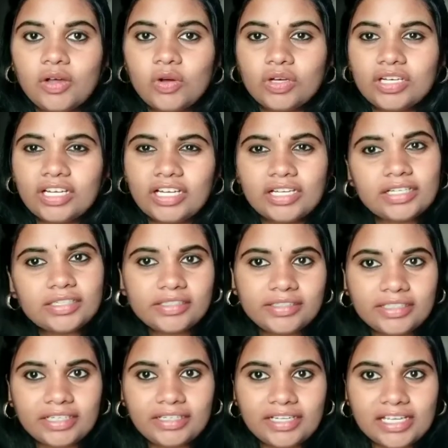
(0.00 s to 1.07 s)
ఒక
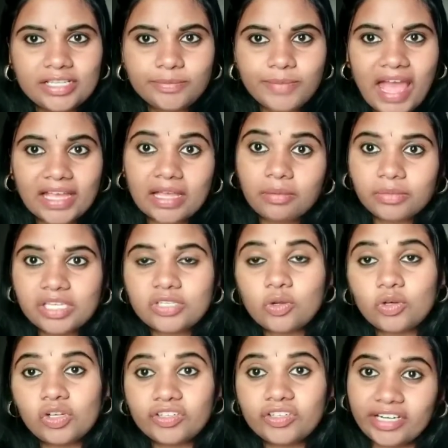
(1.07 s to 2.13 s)
టెన్ డేస్ బ్యాక్
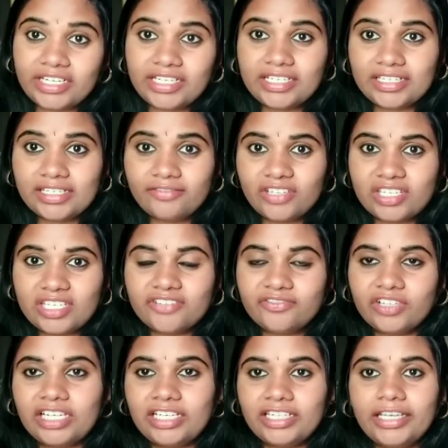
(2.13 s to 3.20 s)
అమెజాన్లో గ్రేట్ ఇండియన్
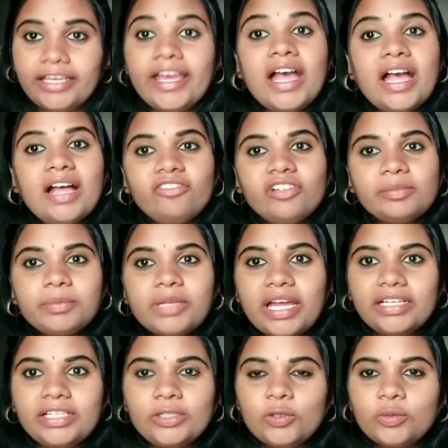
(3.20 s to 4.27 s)
ఫెస్టివల్ అని
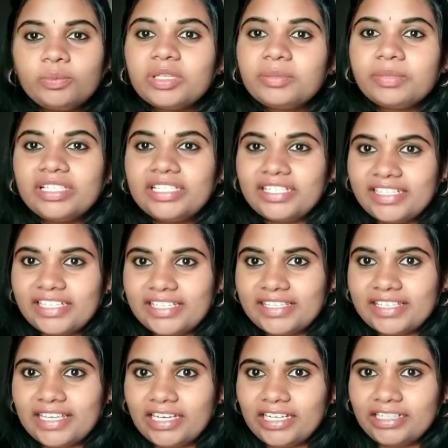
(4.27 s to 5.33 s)
ఫ్లిప్కార్ట్లో బిగ్ బిలియన్
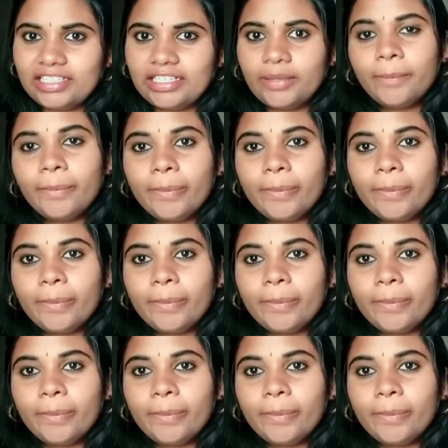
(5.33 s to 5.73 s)
డేస్ సేల్ అని